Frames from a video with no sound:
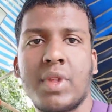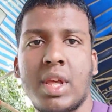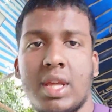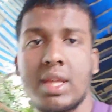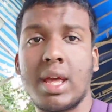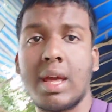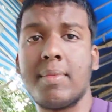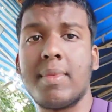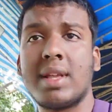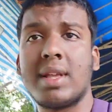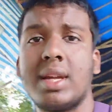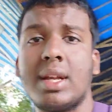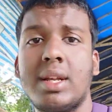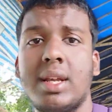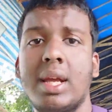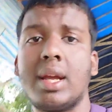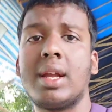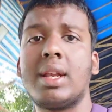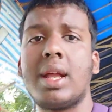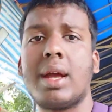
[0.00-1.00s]
সেই ম্যাচের
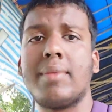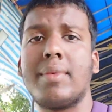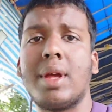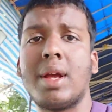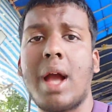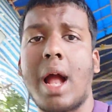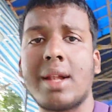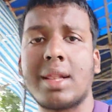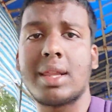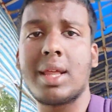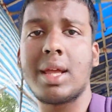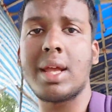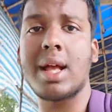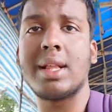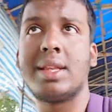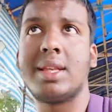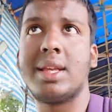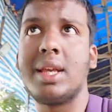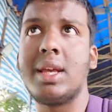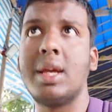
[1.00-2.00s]
টিকিটই আমি কাটতে
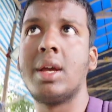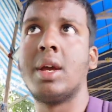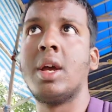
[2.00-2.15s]
যাচ্ছি